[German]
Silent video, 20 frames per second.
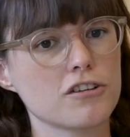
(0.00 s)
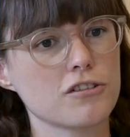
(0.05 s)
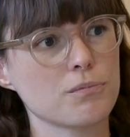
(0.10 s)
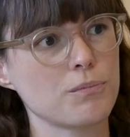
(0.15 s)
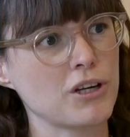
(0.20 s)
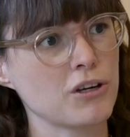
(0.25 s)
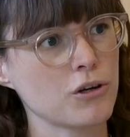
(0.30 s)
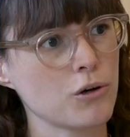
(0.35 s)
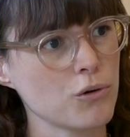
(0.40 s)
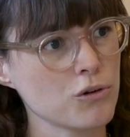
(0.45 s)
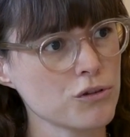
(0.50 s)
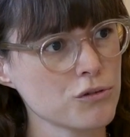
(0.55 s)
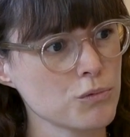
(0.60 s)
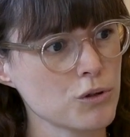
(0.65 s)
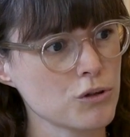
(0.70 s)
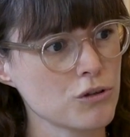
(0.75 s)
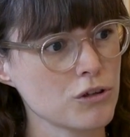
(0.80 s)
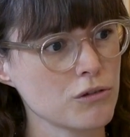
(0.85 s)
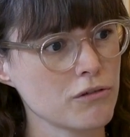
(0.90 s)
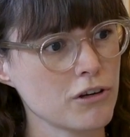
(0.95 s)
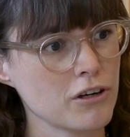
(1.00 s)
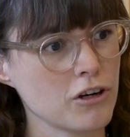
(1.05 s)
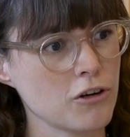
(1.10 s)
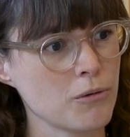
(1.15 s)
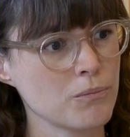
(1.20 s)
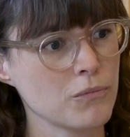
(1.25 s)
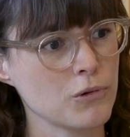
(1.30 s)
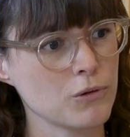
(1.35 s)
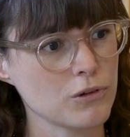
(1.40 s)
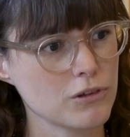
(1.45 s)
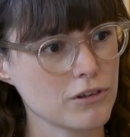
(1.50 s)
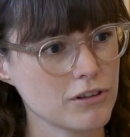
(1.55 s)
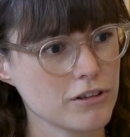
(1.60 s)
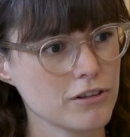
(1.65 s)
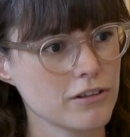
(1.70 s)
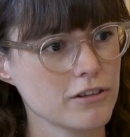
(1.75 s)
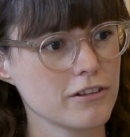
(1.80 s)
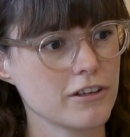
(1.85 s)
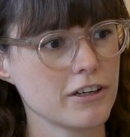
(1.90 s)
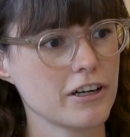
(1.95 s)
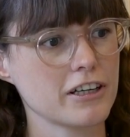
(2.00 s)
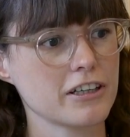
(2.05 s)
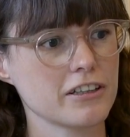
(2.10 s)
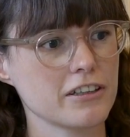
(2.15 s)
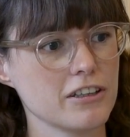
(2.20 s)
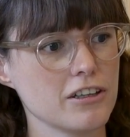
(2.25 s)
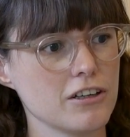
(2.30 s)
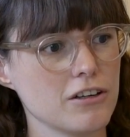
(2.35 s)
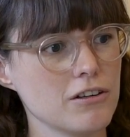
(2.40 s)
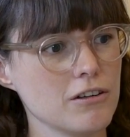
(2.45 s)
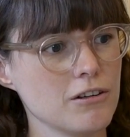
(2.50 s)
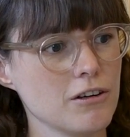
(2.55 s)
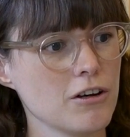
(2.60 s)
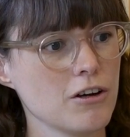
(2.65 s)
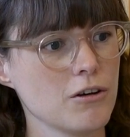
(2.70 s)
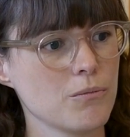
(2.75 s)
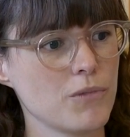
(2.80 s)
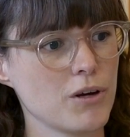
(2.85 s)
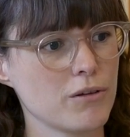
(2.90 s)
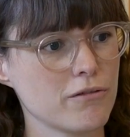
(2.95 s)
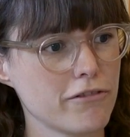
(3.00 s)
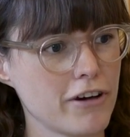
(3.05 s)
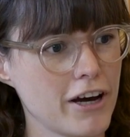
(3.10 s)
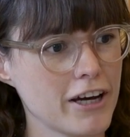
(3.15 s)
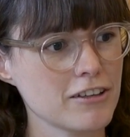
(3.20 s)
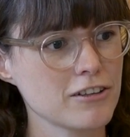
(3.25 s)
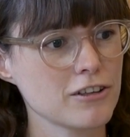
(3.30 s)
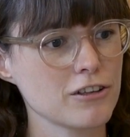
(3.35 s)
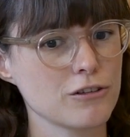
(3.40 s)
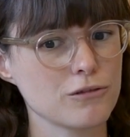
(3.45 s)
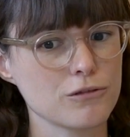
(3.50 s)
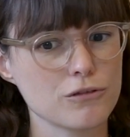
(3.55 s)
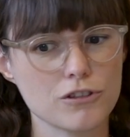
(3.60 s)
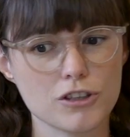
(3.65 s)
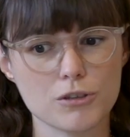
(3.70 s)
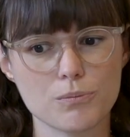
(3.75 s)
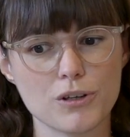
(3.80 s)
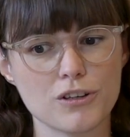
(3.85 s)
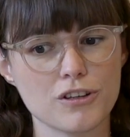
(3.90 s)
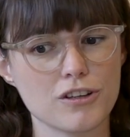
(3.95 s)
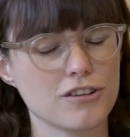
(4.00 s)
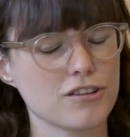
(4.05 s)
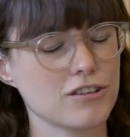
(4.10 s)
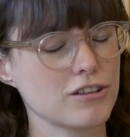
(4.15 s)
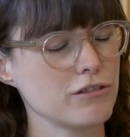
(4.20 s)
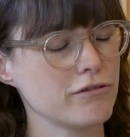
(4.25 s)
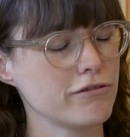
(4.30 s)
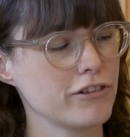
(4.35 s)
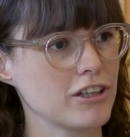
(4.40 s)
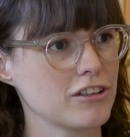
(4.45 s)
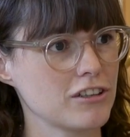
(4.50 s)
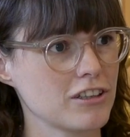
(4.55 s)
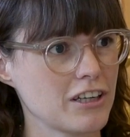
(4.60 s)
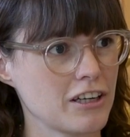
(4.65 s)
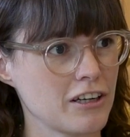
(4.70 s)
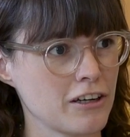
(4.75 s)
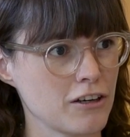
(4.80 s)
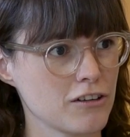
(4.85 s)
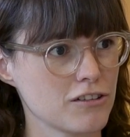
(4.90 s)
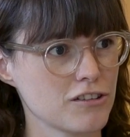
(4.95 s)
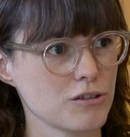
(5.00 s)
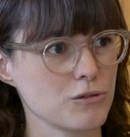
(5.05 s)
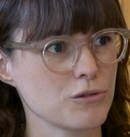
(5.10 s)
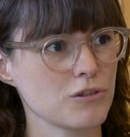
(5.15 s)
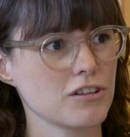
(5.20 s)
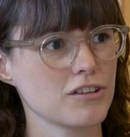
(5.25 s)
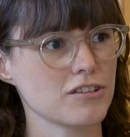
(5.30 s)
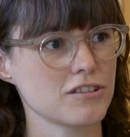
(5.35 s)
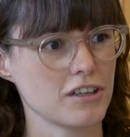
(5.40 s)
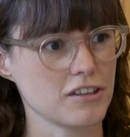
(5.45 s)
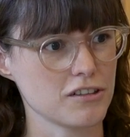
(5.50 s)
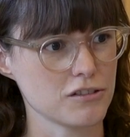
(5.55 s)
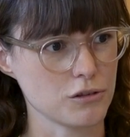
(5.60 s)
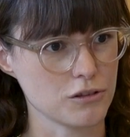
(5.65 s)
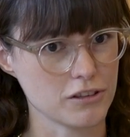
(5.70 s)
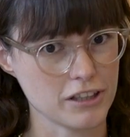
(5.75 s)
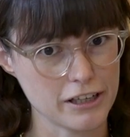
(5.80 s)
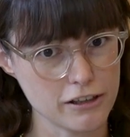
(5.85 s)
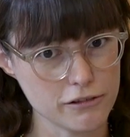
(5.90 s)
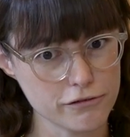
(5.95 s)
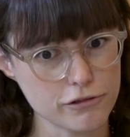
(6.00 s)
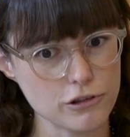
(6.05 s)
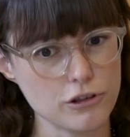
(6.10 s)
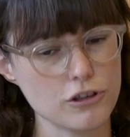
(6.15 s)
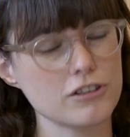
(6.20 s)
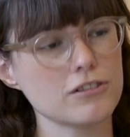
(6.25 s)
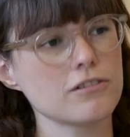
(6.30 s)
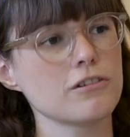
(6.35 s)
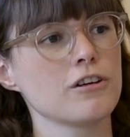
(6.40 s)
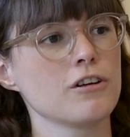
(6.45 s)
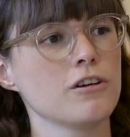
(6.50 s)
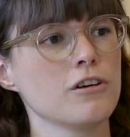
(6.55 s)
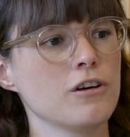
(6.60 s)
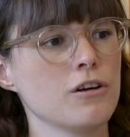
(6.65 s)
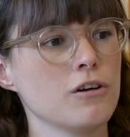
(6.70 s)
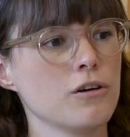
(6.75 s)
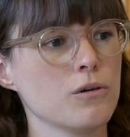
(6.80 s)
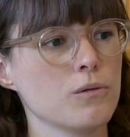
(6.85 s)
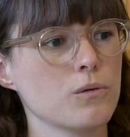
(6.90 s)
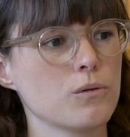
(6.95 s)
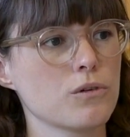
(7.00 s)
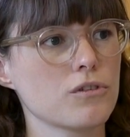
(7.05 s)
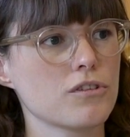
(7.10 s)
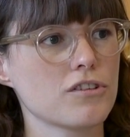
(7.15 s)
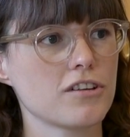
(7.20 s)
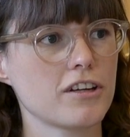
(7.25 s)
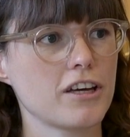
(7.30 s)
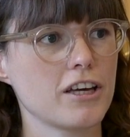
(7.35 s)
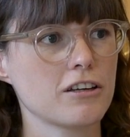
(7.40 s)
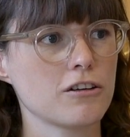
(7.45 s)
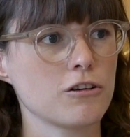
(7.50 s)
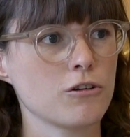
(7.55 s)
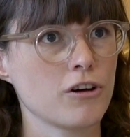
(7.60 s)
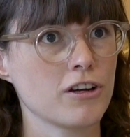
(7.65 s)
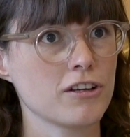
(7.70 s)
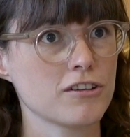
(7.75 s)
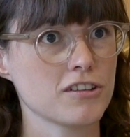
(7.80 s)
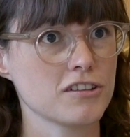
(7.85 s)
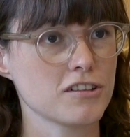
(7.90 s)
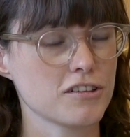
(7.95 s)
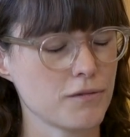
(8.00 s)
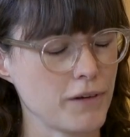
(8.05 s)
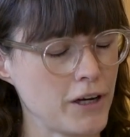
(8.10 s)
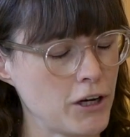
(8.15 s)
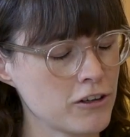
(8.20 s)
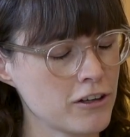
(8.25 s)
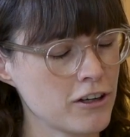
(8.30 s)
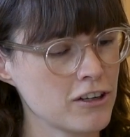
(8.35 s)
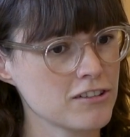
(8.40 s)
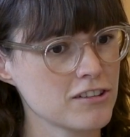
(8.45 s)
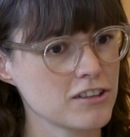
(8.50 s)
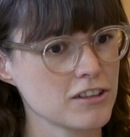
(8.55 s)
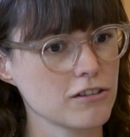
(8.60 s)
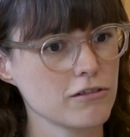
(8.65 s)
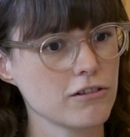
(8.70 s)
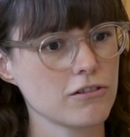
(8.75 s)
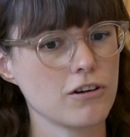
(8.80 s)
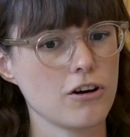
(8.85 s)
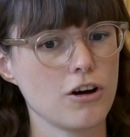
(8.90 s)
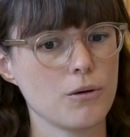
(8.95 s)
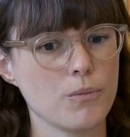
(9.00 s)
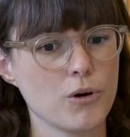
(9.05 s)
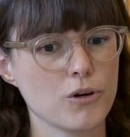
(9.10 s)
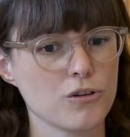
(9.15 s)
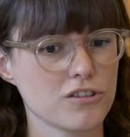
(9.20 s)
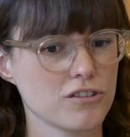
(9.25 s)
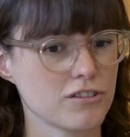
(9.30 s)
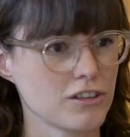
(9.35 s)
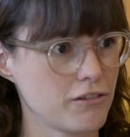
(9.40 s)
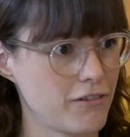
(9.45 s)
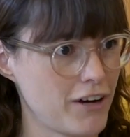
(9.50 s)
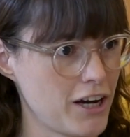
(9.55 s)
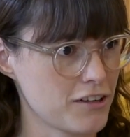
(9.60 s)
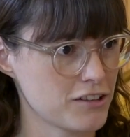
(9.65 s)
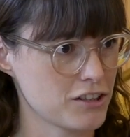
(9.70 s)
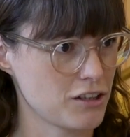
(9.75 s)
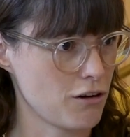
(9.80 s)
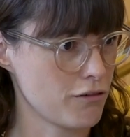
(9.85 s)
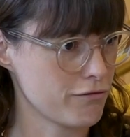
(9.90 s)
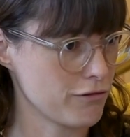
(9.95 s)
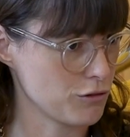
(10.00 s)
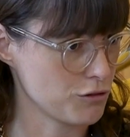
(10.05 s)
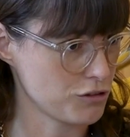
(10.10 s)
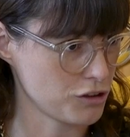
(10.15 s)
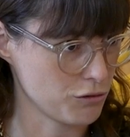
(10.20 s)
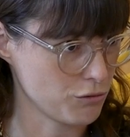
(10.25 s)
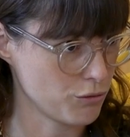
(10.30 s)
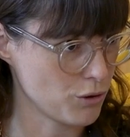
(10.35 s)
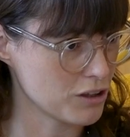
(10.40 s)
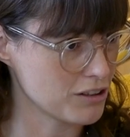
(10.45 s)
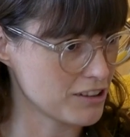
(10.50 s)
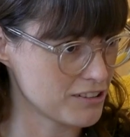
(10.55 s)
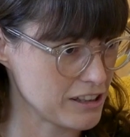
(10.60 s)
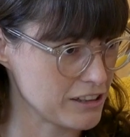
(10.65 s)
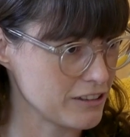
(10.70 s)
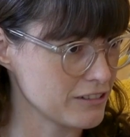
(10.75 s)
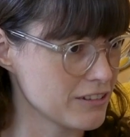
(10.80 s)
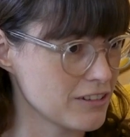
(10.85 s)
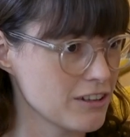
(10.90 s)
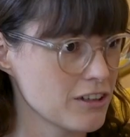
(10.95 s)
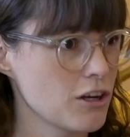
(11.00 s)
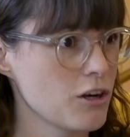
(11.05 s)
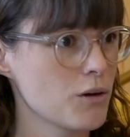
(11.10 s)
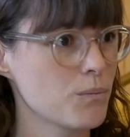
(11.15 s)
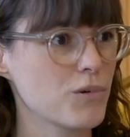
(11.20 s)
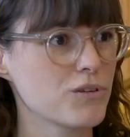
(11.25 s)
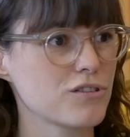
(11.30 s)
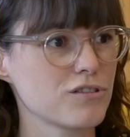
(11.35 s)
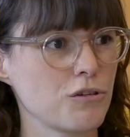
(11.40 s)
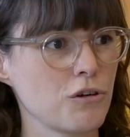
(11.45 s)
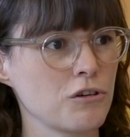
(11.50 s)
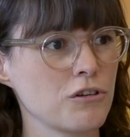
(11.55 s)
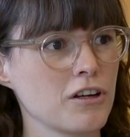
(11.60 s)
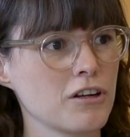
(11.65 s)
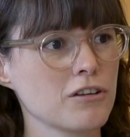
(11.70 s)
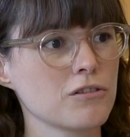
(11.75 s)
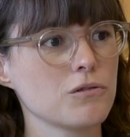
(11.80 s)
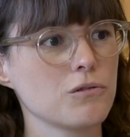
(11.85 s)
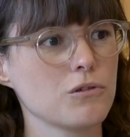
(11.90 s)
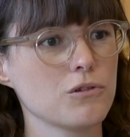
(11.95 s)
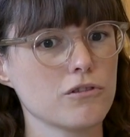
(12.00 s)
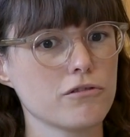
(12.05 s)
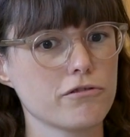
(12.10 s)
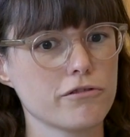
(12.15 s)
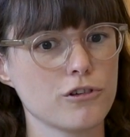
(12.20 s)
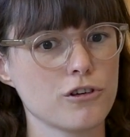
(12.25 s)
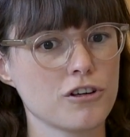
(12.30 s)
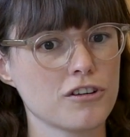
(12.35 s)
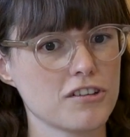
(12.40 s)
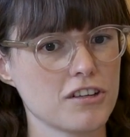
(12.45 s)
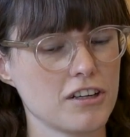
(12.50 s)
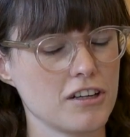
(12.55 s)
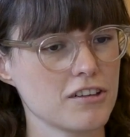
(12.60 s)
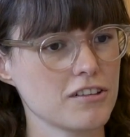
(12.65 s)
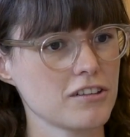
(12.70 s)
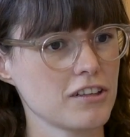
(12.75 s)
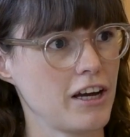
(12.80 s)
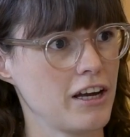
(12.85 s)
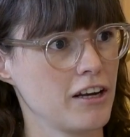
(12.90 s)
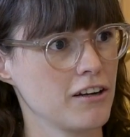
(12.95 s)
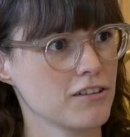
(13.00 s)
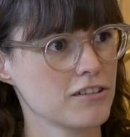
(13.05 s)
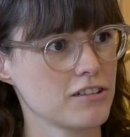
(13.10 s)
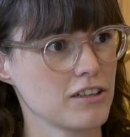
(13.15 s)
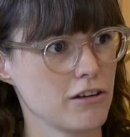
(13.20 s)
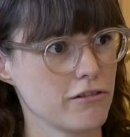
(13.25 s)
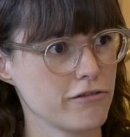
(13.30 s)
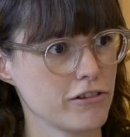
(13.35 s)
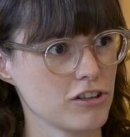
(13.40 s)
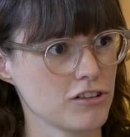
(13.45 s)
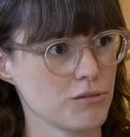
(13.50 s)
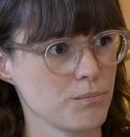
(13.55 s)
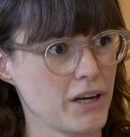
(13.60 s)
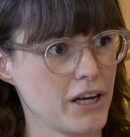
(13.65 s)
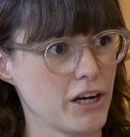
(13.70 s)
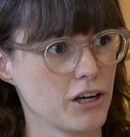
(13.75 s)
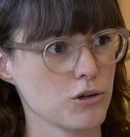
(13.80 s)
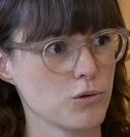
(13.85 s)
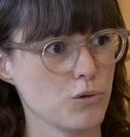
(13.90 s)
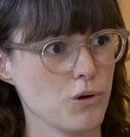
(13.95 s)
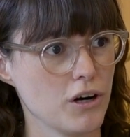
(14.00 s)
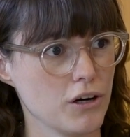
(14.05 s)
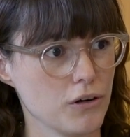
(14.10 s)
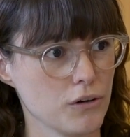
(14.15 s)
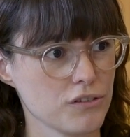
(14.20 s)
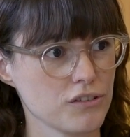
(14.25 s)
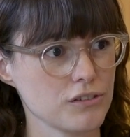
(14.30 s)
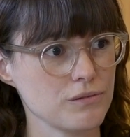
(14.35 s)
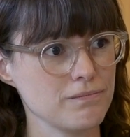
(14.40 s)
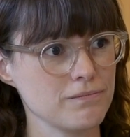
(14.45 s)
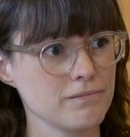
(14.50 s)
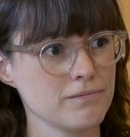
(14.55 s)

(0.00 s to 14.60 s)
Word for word: hat es meine Großmutter übernommen und nach ihr mein Vater und ich bin jetzt die vierte Generation, die es als Hotel führt und seit 1992 haben wir uns quasi auf unsere Wurzeln besonnen und führen es als reines FX Meyer Kurhaus.